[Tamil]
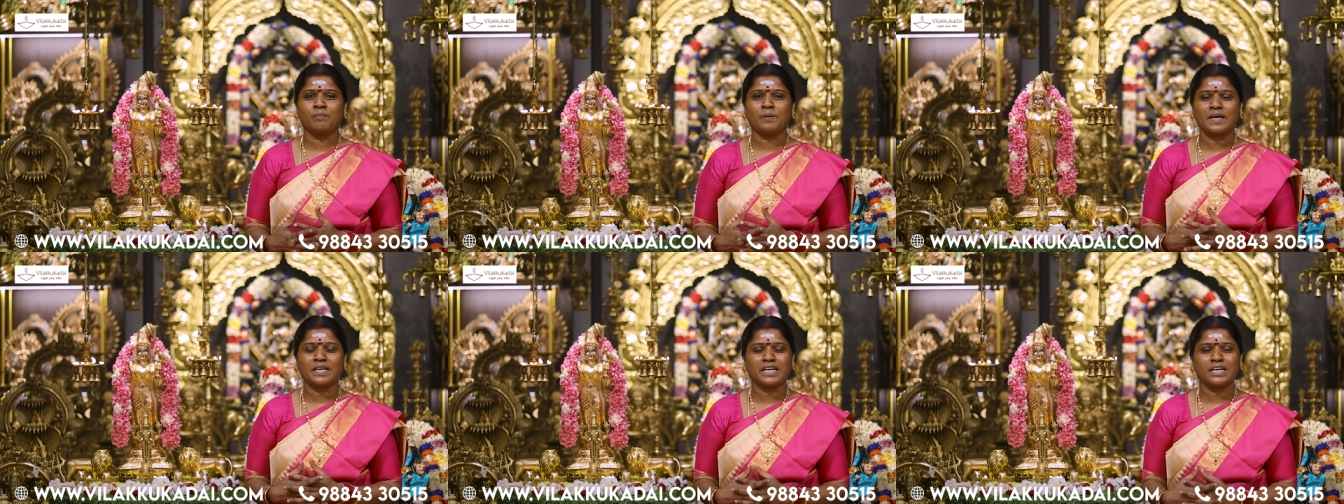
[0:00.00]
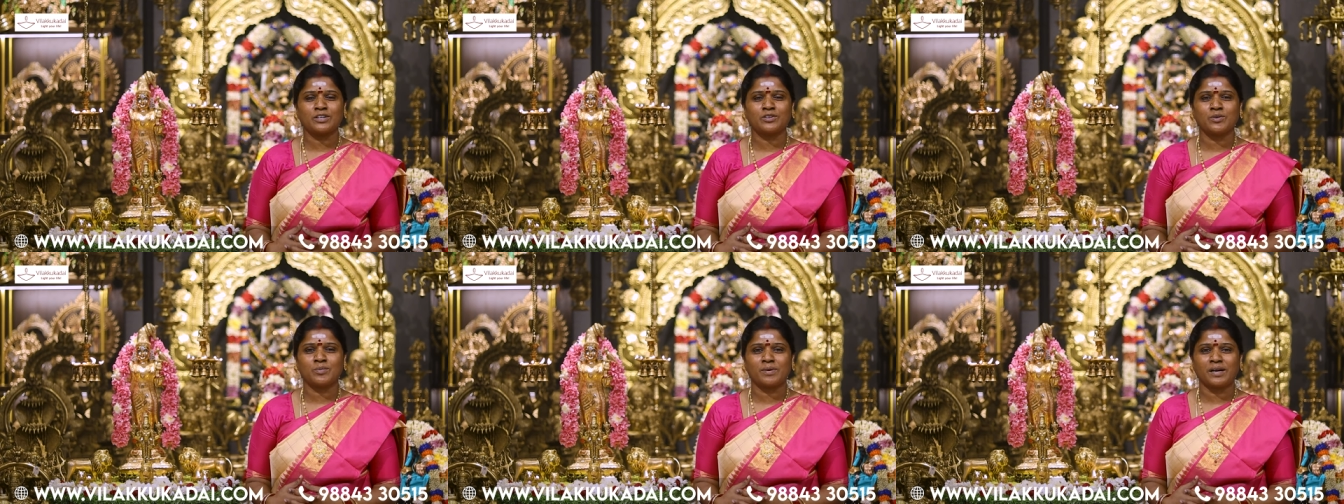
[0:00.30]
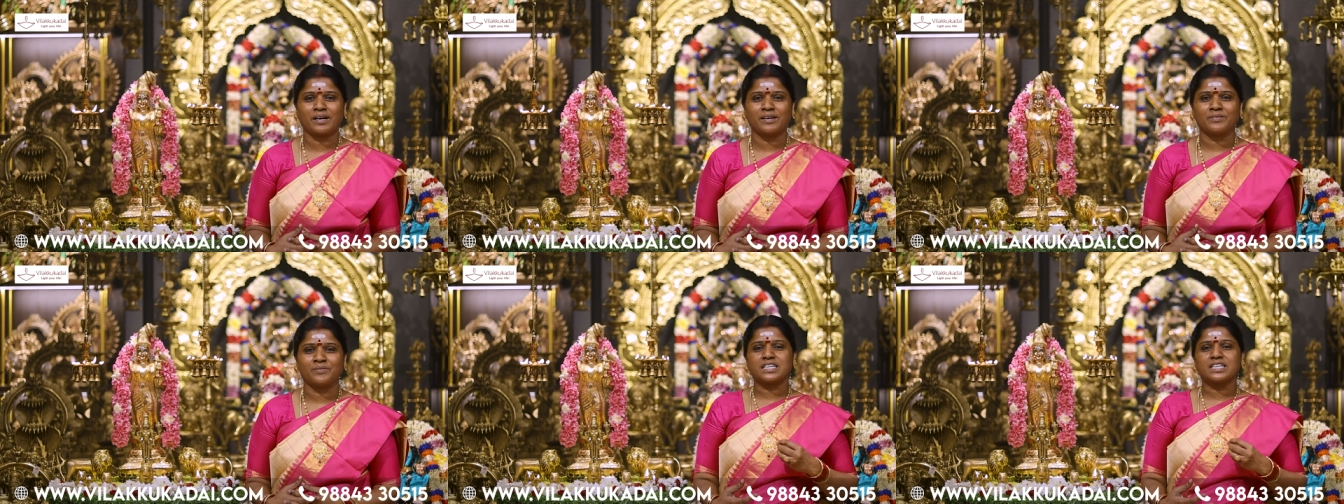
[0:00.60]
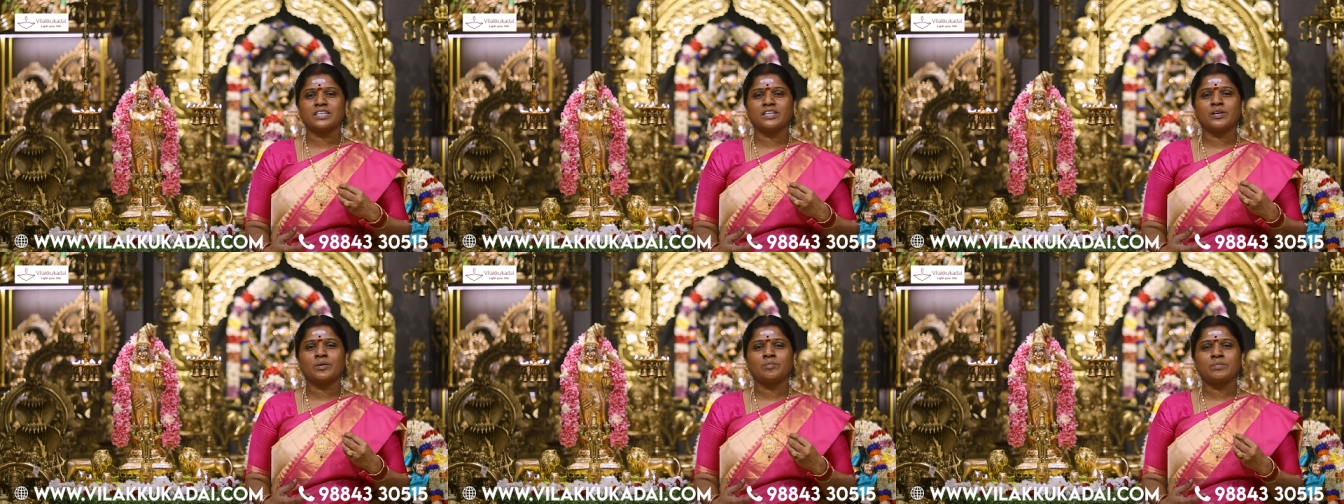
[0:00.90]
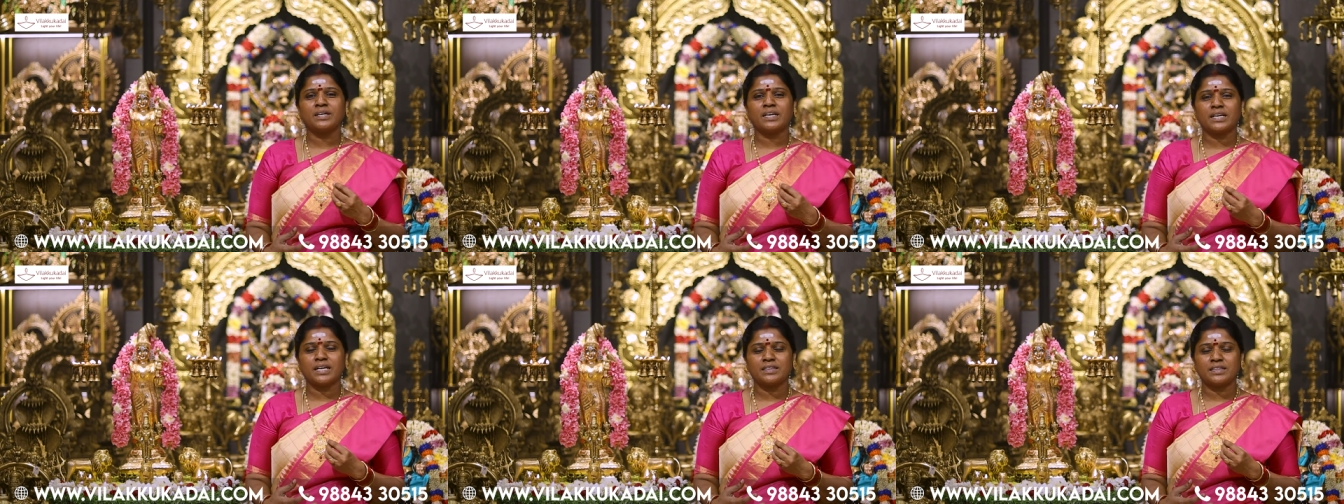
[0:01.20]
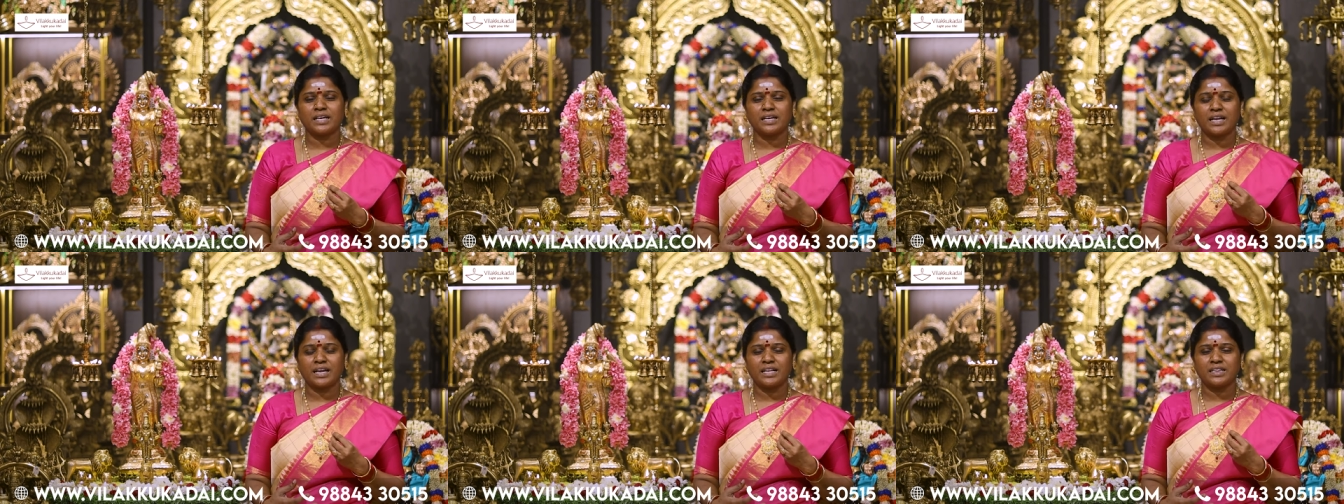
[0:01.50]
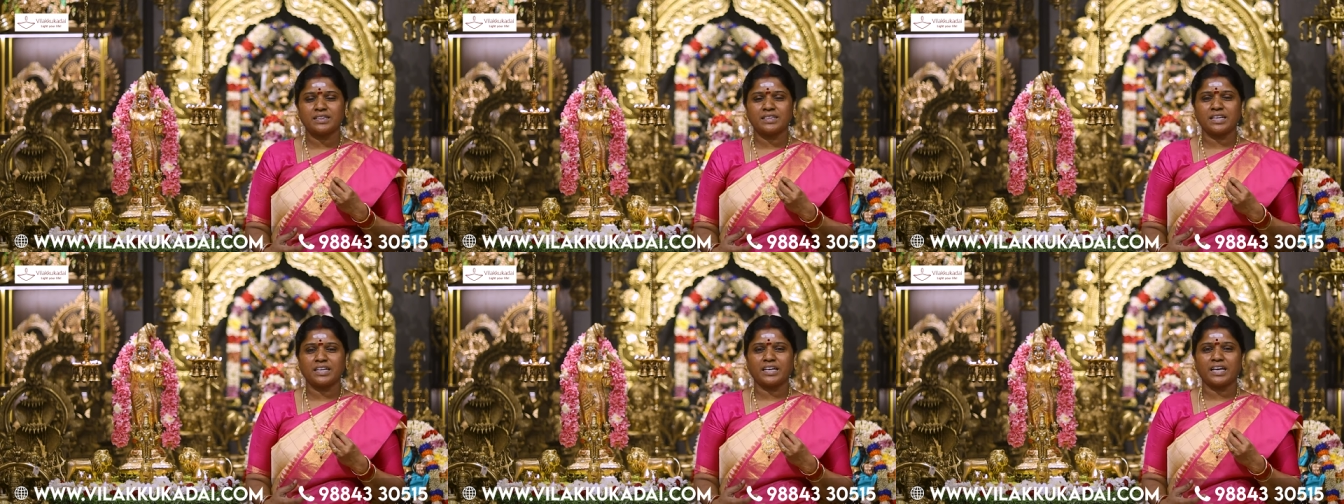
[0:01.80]
பறக்குமா சிங்கம்ன்ற அந்த
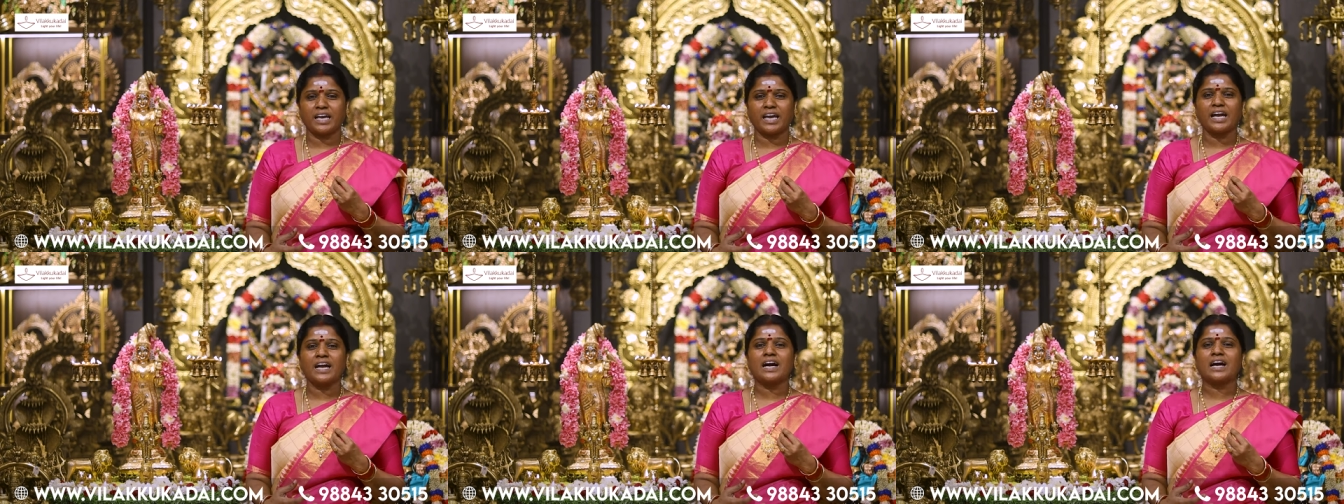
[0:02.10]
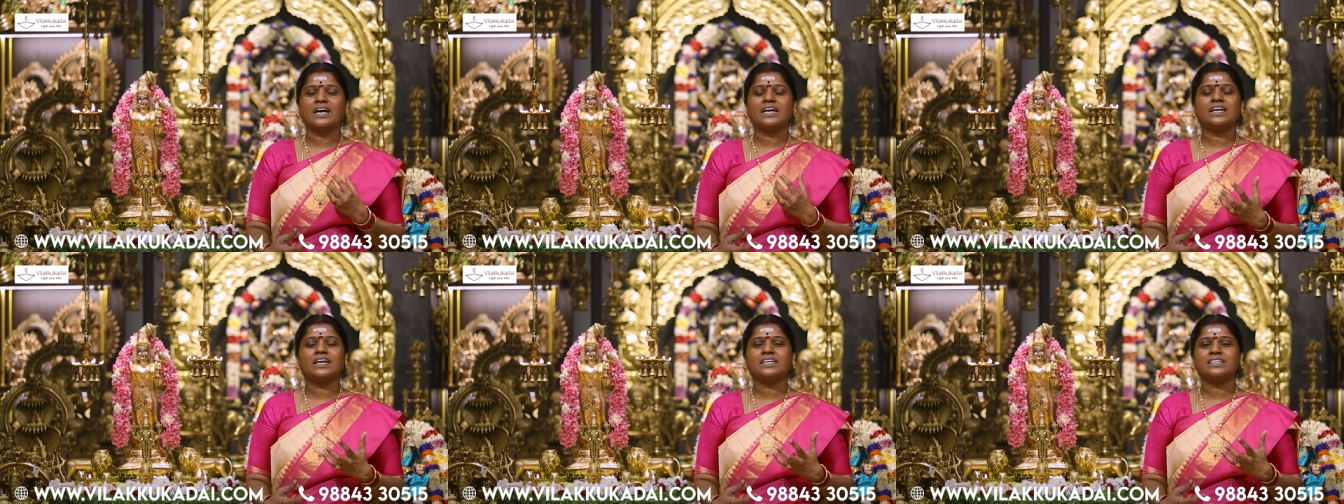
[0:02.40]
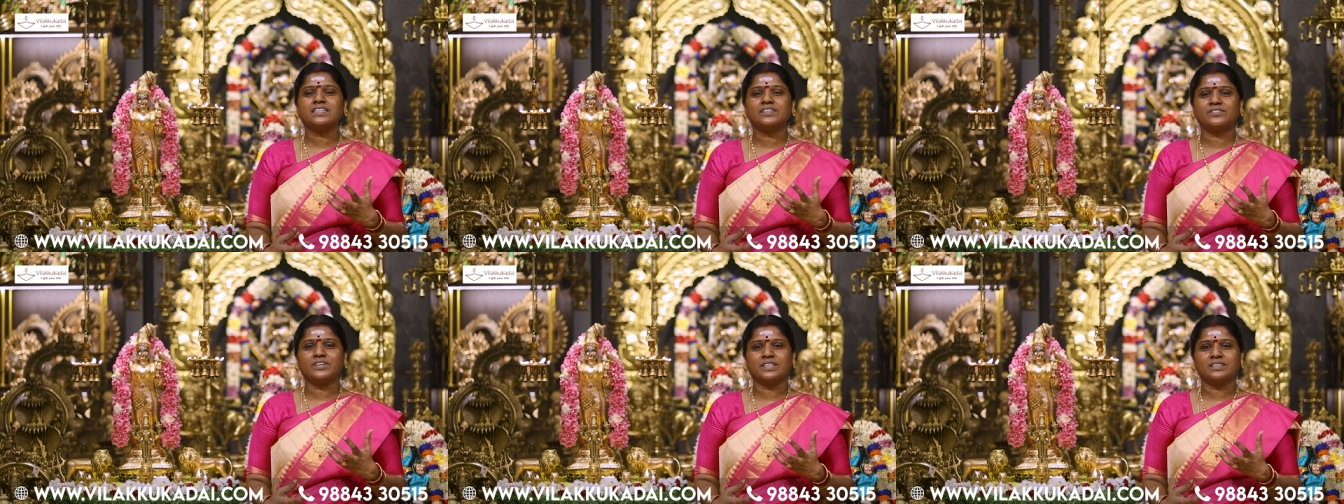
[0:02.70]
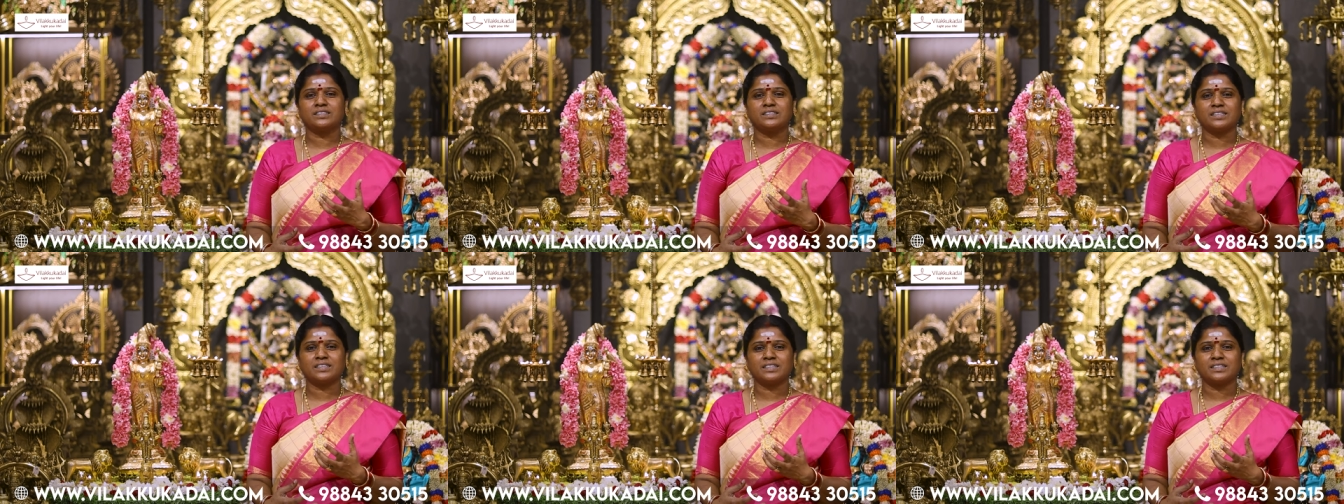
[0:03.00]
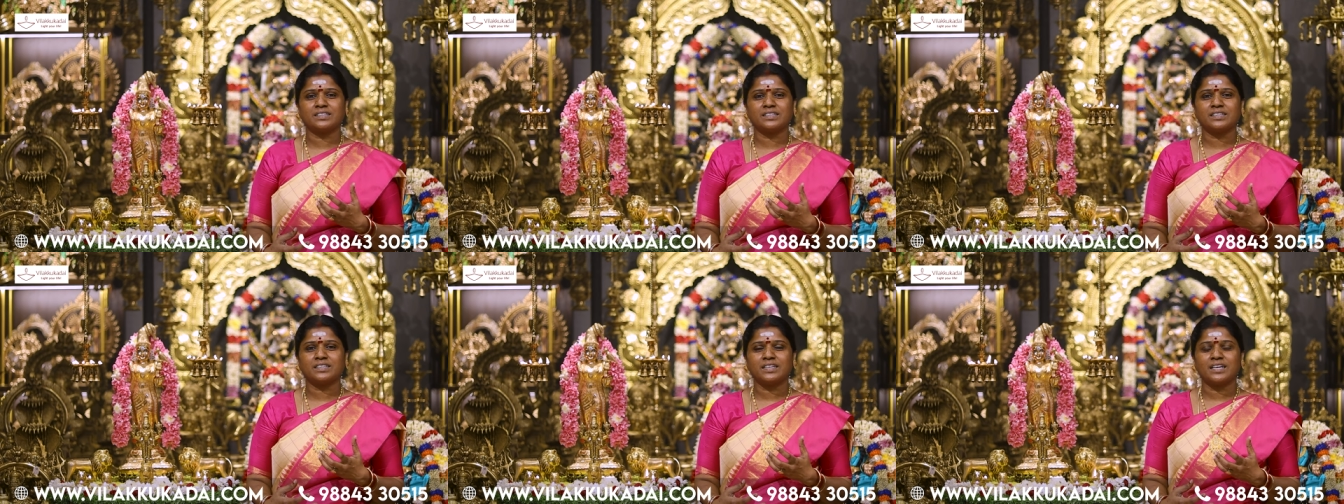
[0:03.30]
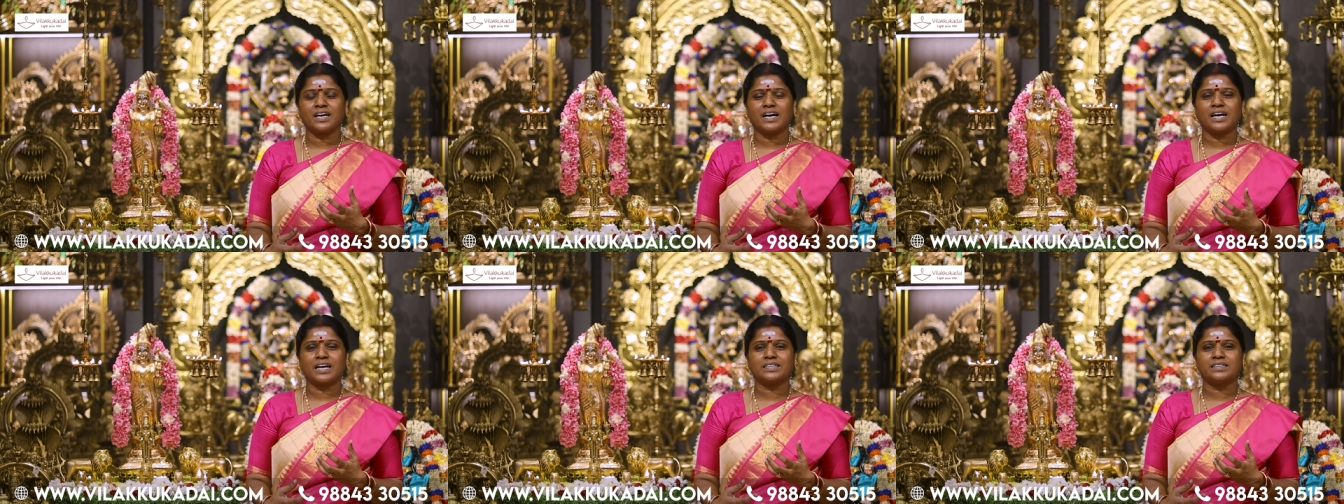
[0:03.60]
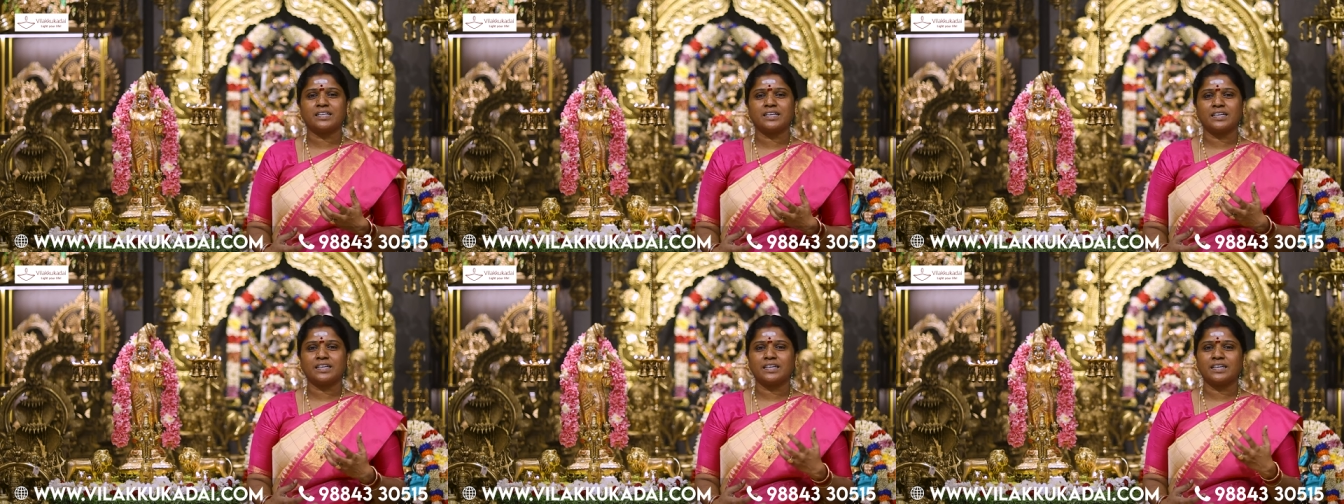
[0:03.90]
இனத்துக்கே அழகு வந்து
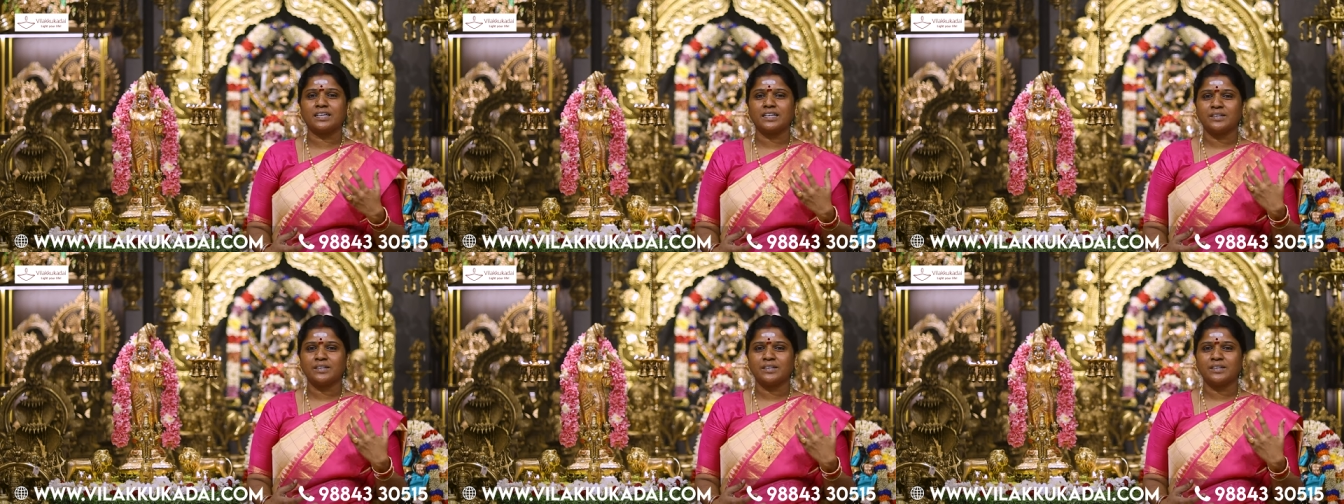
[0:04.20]
அந்த